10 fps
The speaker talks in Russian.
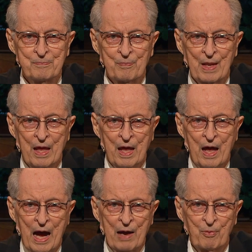
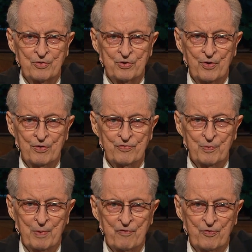Однажды, когда я
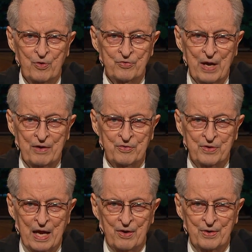учился в девятом
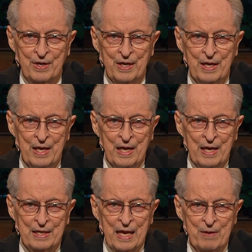классе,
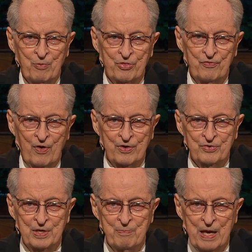я вернулся со
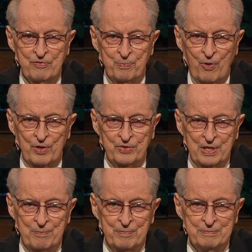своей первой
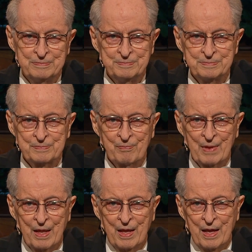выездной
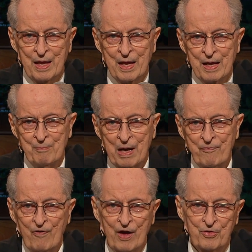бейсбольной игры в
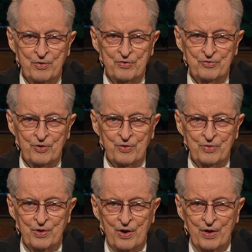составе школьной
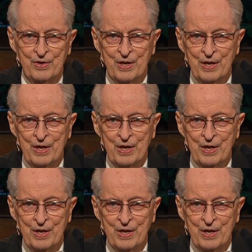команды.